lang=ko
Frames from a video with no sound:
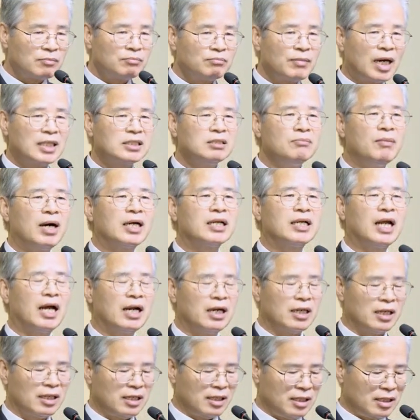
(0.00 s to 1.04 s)
마지막
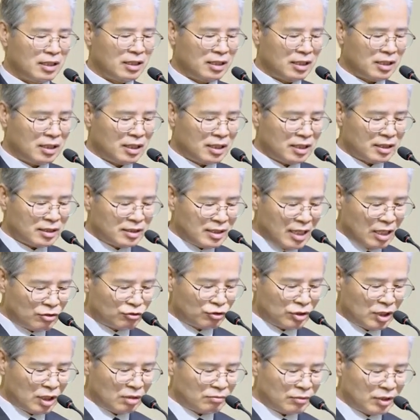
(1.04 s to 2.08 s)
날
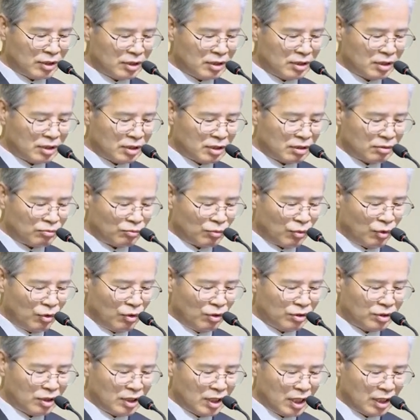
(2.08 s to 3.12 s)
예수님은
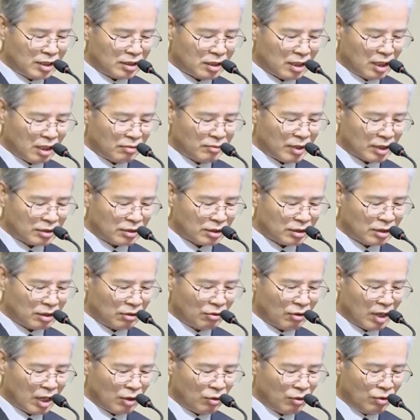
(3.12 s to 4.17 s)
모든 이스라엘
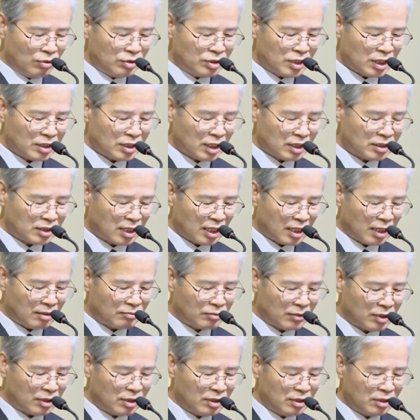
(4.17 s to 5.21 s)
백성들과 온 세상
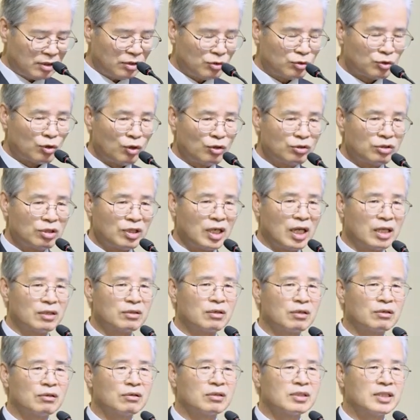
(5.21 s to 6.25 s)
사람들을
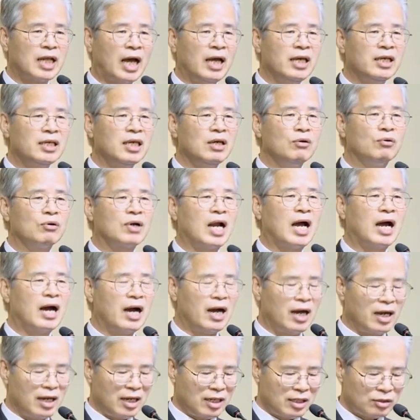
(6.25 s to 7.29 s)
초청했어요. 나에게 오라.
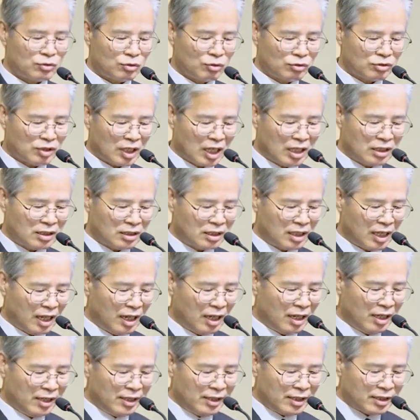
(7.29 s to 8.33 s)

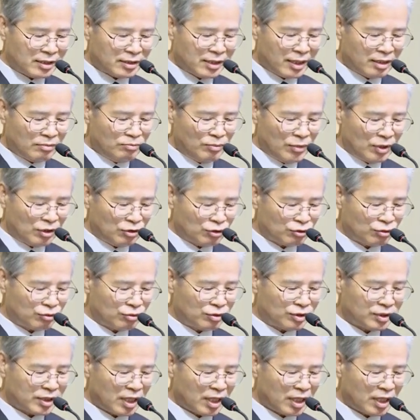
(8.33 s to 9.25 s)
초청했는데 생명수